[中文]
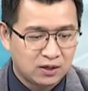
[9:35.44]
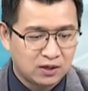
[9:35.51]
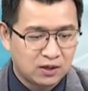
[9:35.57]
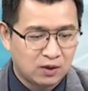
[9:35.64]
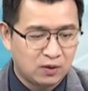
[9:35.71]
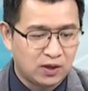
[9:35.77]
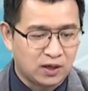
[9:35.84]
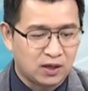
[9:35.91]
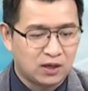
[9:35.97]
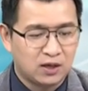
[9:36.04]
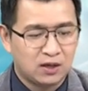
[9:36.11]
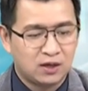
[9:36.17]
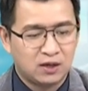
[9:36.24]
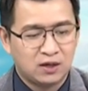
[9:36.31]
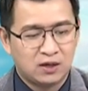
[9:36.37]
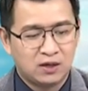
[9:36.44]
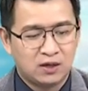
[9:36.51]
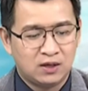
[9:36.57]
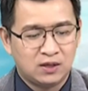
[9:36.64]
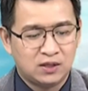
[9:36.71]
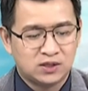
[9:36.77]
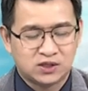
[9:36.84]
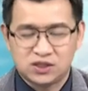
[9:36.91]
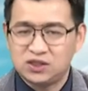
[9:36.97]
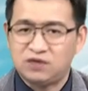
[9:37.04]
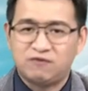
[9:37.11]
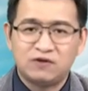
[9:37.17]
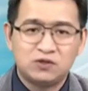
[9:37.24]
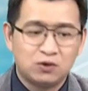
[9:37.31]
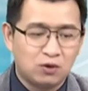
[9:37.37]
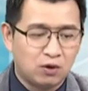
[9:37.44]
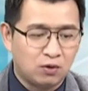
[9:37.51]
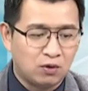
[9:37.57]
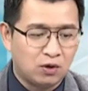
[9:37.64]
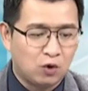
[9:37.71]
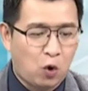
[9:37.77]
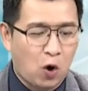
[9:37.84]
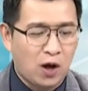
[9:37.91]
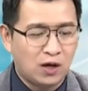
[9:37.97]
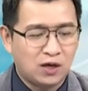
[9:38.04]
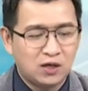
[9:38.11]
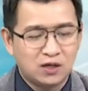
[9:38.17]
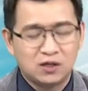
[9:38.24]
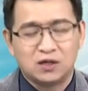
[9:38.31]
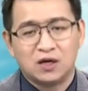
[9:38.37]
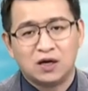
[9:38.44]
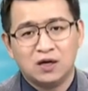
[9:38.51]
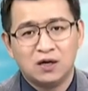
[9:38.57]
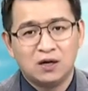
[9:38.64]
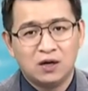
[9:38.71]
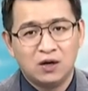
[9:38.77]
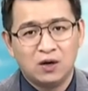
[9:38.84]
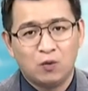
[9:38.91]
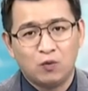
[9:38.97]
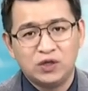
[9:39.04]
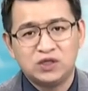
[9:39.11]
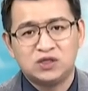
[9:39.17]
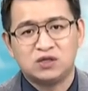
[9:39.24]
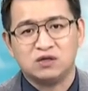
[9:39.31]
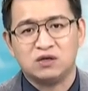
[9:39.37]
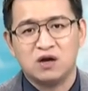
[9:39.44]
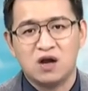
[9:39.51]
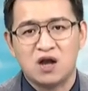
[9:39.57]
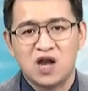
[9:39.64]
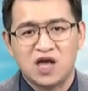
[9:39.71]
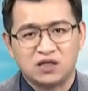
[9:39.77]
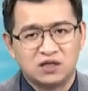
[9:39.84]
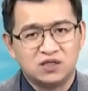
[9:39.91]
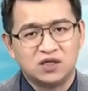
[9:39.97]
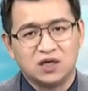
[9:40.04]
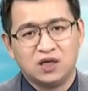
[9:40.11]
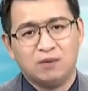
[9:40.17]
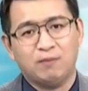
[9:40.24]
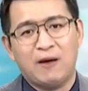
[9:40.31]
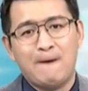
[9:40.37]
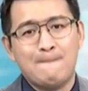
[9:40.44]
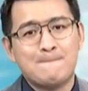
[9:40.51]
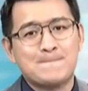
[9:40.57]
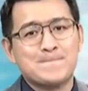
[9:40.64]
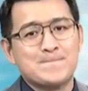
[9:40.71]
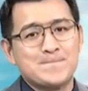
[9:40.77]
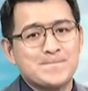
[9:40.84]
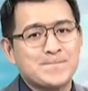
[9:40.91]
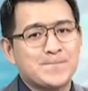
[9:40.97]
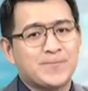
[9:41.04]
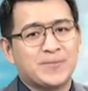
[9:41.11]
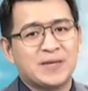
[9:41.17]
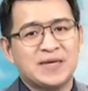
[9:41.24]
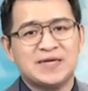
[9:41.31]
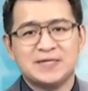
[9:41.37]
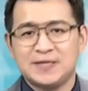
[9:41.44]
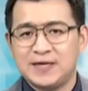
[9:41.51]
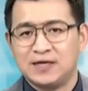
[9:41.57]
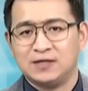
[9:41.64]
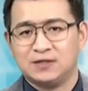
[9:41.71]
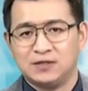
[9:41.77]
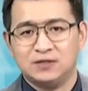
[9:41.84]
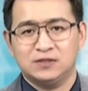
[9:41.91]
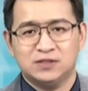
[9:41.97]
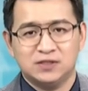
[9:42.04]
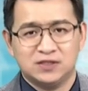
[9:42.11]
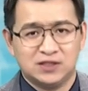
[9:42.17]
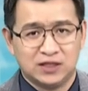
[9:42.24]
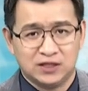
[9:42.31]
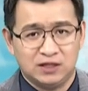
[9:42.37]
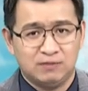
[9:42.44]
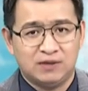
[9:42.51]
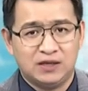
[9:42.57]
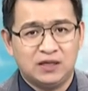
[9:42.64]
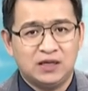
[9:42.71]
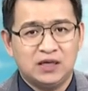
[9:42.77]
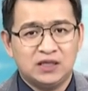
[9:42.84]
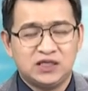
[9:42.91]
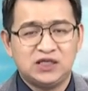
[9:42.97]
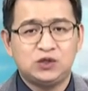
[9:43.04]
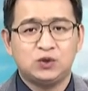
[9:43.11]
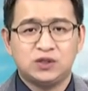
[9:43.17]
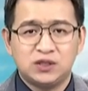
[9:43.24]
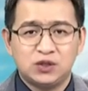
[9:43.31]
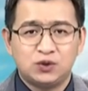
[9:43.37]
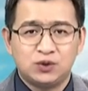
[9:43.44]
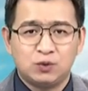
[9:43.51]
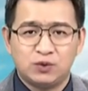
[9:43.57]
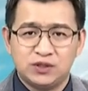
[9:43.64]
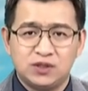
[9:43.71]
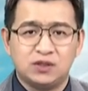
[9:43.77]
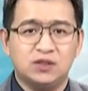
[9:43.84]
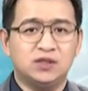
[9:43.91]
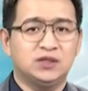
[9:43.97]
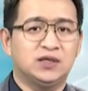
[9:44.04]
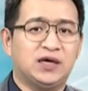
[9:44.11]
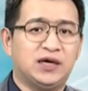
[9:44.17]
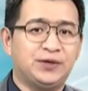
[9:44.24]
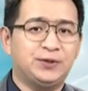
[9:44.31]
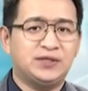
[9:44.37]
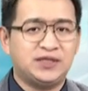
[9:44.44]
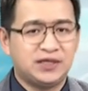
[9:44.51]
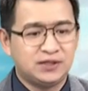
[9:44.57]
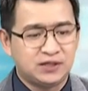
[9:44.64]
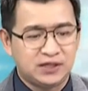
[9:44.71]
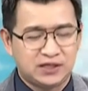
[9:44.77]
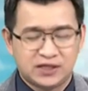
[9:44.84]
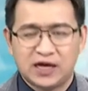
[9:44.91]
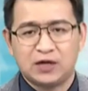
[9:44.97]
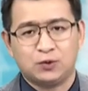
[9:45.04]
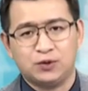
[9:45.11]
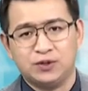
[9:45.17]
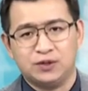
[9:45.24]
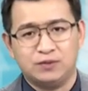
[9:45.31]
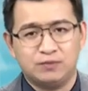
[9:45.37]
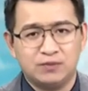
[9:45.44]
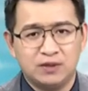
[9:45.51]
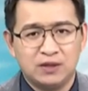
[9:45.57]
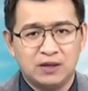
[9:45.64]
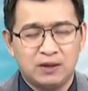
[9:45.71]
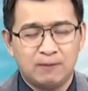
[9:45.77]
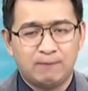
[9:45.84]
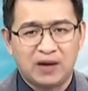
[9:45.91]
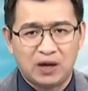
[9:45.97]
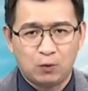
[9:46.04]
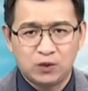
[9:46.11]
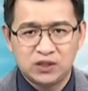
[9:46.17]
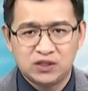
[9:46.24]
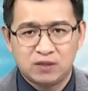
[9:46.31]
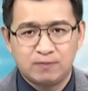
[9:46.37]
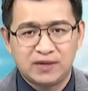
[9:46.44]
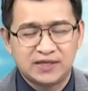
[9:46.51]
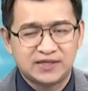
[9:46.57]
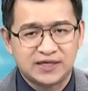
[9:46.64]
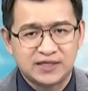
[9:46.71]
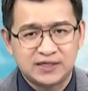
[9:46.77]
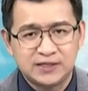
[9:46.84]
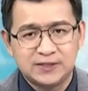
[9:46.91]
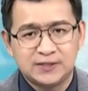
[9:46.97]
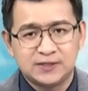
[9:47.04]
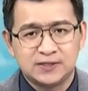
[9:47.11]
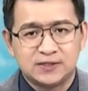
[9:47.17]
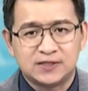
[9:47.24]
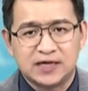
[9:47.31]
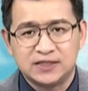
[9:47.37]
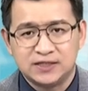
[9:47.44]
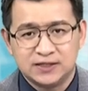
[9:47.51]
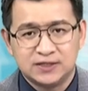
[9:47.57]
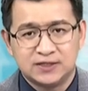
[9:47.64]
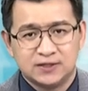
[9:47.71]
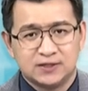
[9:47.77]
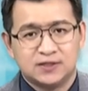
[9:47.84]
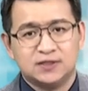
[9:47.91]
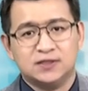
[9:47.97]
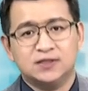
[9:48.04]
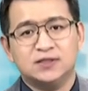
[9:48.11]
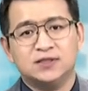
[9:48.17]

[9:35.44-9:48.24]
各位，十几分钟后狂贺啊！威盛亮灯涨停板，亮灯涨停板。其实我真的觉得威盛很厉害，因为今天一大堆人把威盛卖在一四三一四四。